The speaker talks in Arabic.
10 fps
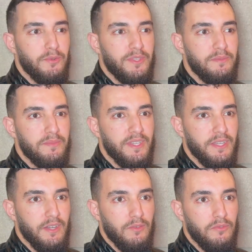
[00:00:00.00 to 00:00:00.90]
ولد
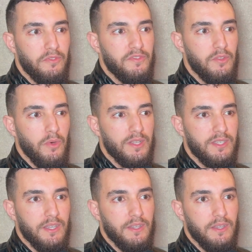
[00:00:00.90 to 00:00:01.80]
المدينه في نفس
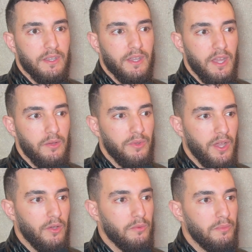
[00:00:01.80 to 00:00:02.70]
الوقت كنحاول
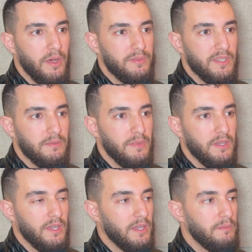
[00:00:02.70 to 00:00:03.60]
نعاون بابسط
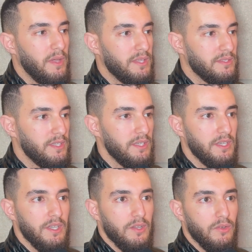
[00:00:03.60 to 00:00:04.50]
ما ما عندي
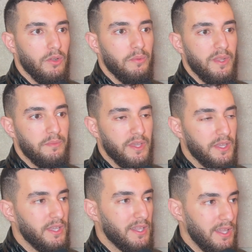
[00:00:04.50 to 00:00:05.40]
ولو
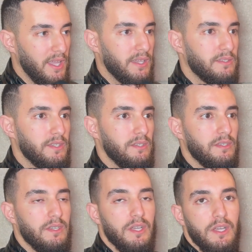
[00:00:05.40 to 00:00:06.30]
بالامكانيات اللي عندي
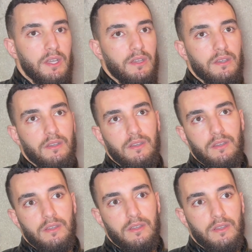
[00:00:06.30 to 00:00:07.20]

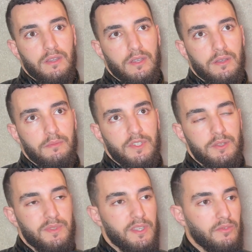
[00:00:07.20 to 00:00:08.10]
أه
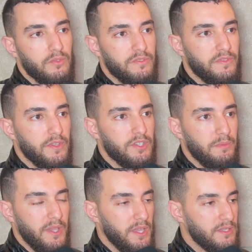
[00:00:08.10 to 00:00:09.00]
ماشي بزاف كنت في
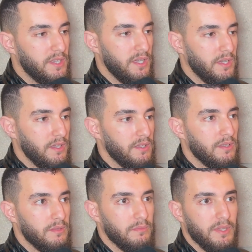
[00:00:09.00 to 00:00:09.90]
جمعيه يحيى
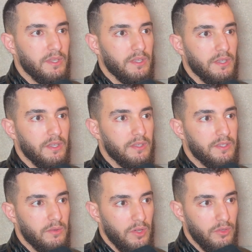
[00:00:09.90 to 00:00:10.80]
المرضى
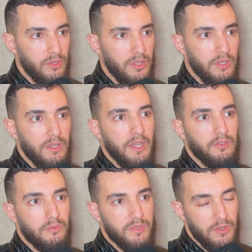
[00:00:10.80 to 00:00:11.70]
التوحد اللي
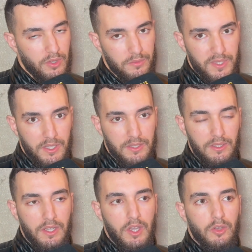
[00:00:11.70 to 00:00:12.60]
عندهم التوحد مساكن
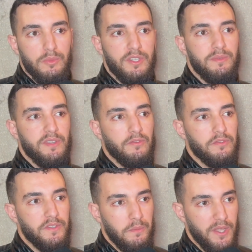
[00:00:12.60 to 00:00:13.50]
ماشي بزاف
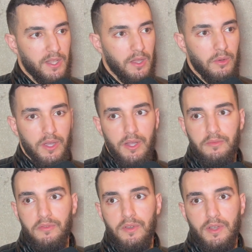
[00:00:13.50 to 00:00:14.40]
كنت في جمعيه الاوائل
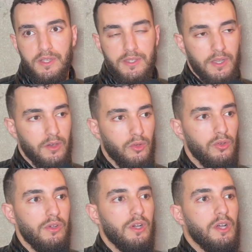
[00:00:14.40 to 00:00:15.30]
في كاستياخو